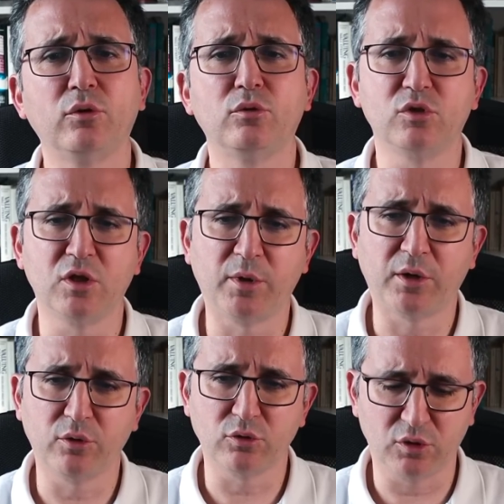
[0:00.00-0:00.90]
önünüze
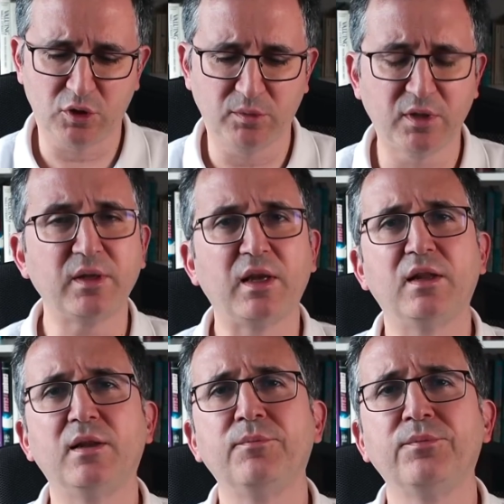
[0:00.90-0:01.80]
bakıyorsunuz. Şimdi
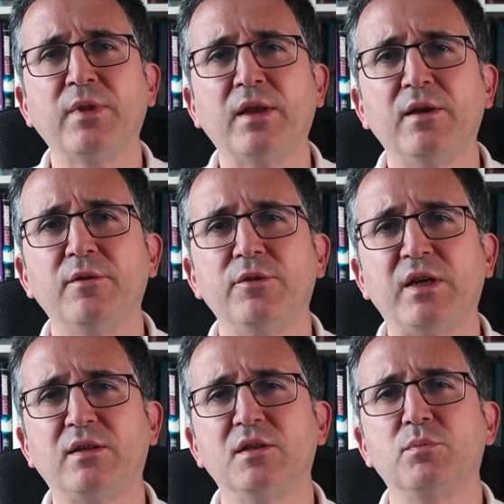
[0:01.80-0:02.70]
gelelim
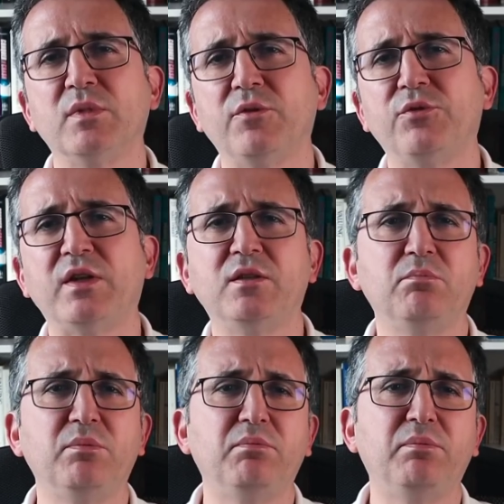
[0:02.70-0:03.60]
FED kısmına. FED
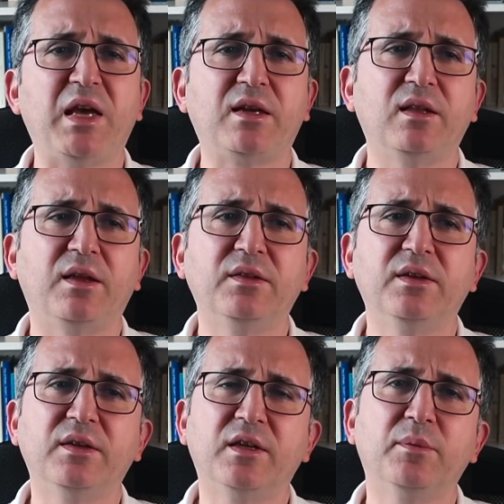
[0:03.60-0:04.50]

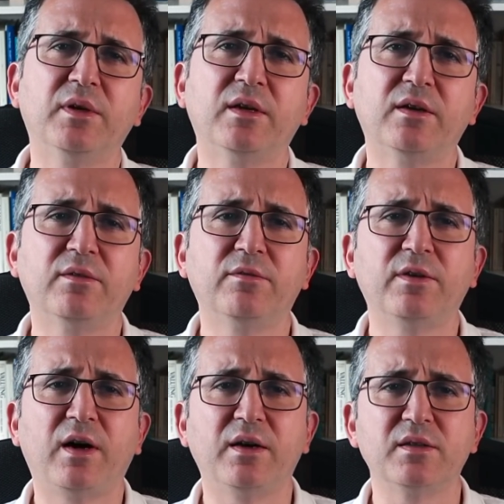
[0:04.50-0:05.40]
beklendiği gibi
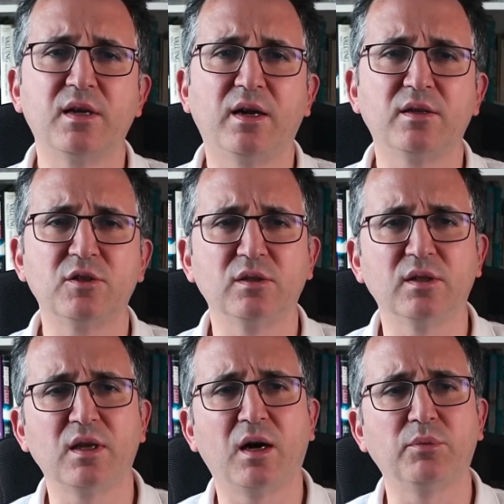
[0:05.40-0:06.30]
faiz
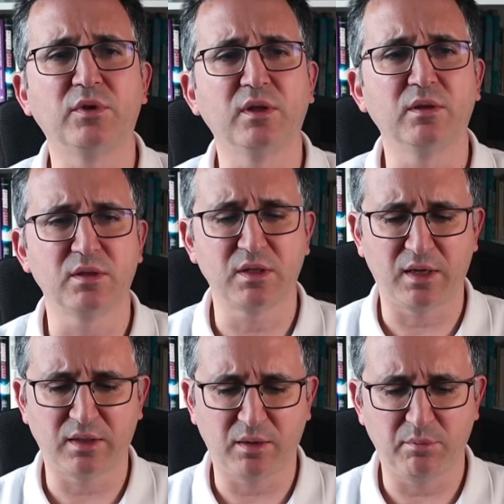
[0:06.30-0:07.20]
artışını yaptı.
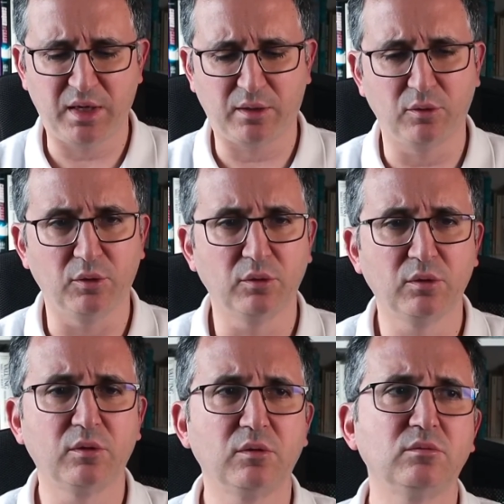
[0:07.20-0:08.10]
Zaten
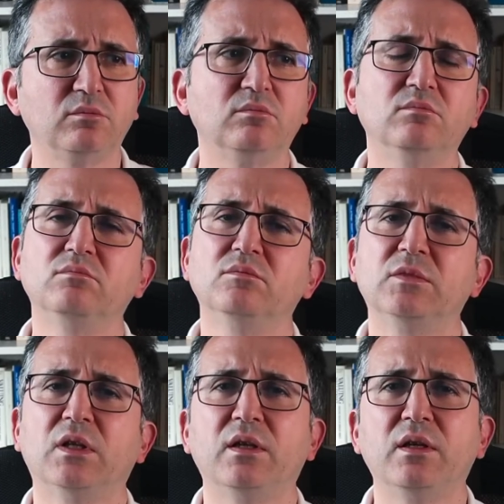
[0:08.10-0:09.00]
bekliyorduk.
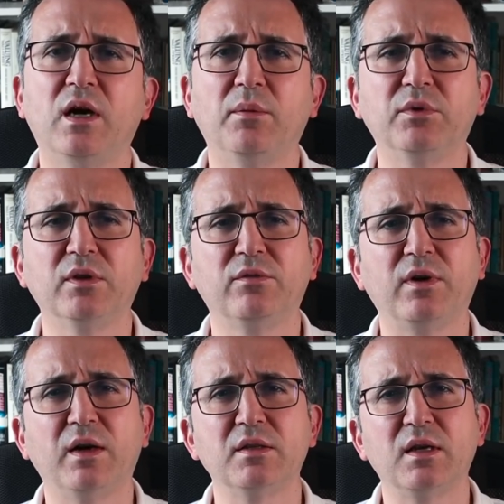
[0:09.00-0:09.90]
Yaptı
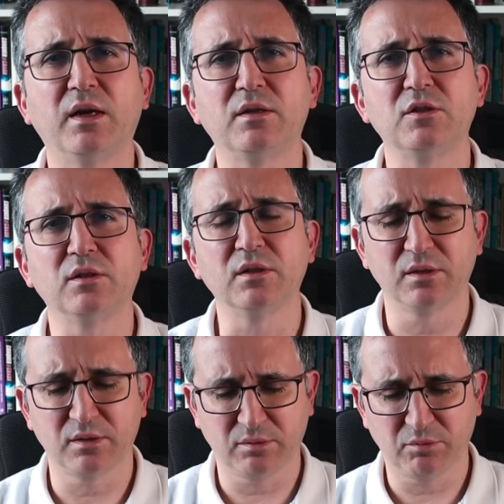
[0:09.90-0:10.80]
faiz
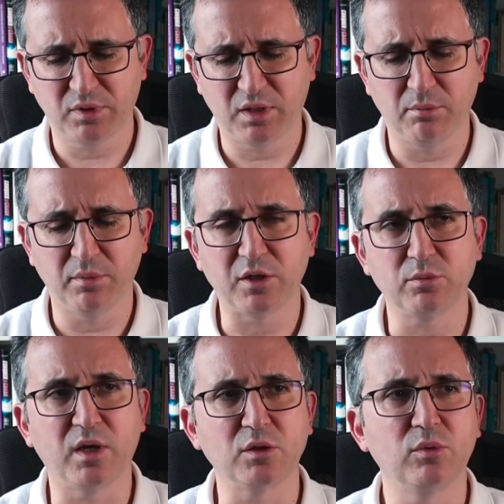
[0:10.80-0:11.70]
artışını
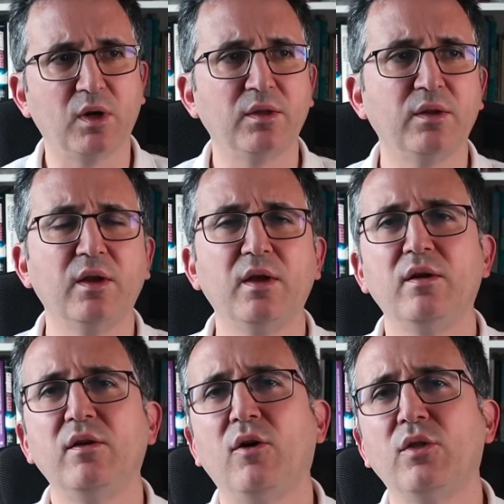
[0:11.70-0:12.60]
25 bas puan.
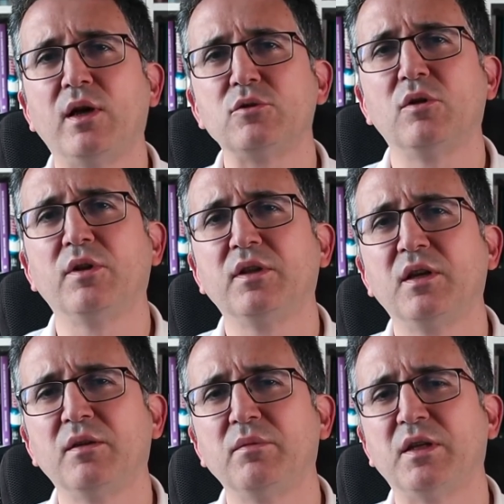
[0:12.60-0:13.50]
Ondan sonra
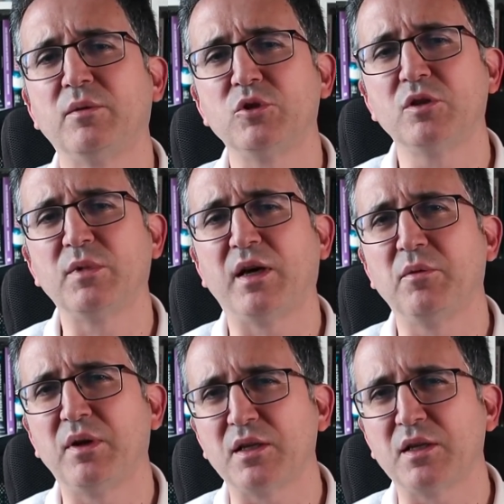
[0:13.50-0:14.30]
da ne demiştim yani